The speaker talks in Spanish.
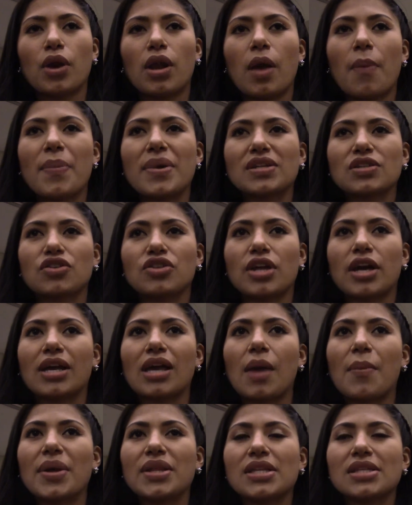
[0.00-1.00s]
las personas
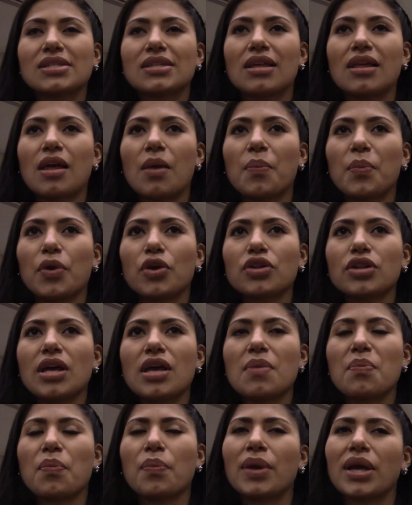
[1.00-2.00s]
que aman este
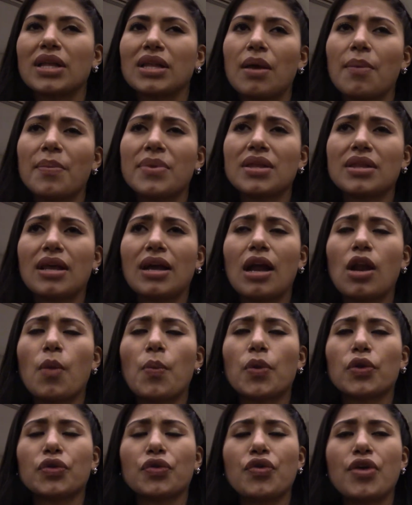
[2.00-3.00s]
deporte y que también tengan la
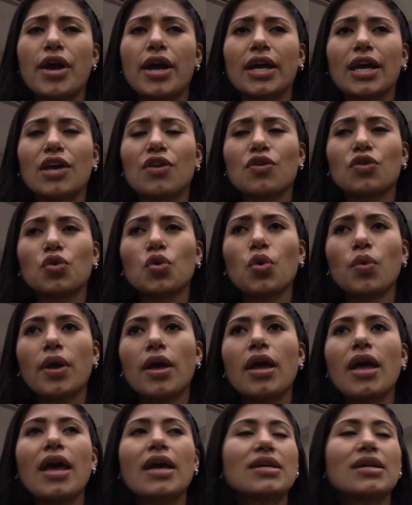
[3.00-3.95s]
oportunidad que yo tuve,